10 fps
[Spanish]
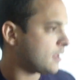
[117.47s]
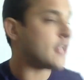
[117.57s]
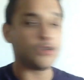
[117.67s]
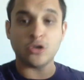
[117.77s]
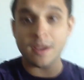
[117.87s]

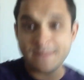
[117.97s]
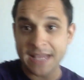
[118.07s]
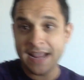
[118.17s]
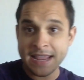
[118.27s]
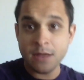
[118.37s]
Y entonces
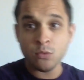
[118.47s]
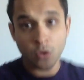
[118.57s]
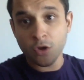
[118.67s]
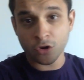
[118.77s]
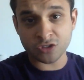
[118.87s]
viene ahí
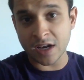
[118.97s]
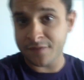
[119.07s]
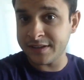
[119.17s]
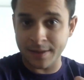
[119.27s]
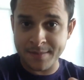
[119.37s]
uno de los
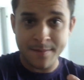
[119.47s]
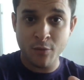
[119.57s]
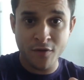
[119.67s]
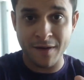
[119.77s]
selfies también muy